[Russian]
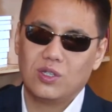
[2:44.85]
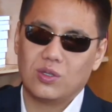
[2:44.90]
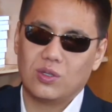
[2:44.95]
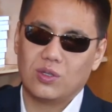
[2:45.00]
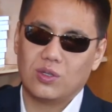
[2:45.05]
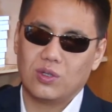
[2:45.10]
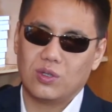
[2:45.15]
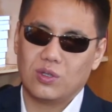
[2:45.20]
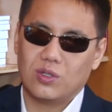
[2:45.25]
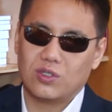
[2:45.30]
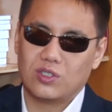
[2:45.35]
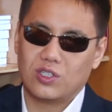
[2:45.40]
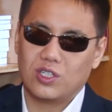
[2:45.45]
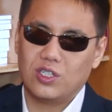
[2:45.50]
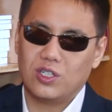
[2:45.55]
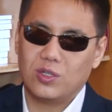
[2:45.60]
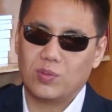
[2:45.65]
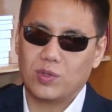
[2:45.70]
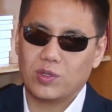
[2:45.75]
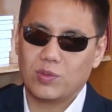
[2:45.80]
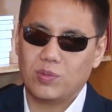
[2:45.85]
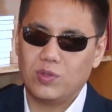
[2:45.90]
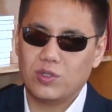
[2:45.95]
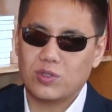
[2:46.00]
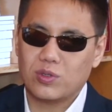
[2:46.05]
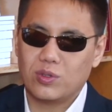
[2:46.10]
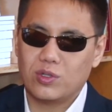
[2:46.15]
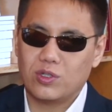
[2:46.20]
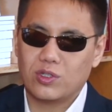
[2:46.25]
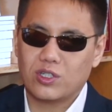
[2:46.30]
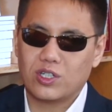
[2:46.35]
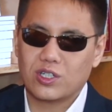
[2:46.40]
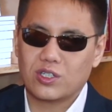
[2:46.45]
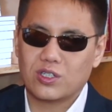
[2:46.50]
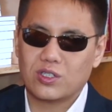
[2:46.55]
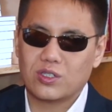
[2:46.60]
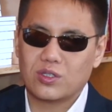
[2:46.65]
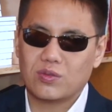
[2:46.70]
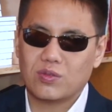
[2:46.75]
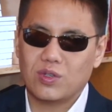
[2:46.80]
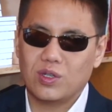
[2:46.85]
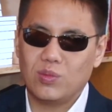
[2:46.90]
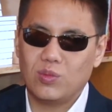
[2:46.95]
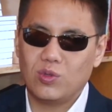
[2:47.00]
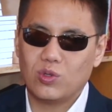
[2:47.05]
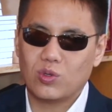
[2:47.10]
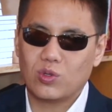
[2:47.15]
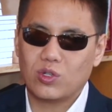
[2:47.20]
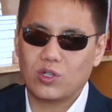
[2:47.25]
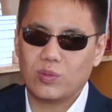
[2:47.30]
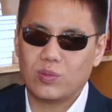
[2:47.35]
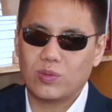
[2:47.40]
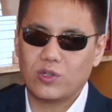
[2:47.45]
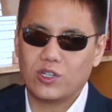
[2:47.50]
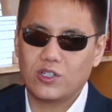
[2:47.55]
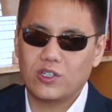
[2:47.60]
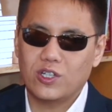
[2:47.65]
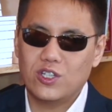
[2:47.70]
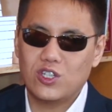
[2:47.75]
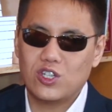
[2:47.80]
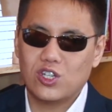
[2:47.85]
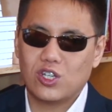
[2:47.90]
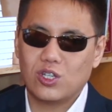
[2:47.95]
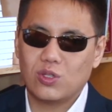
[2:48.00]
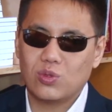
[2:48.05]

Э, за них подписывали так называемые рукоприкладчики,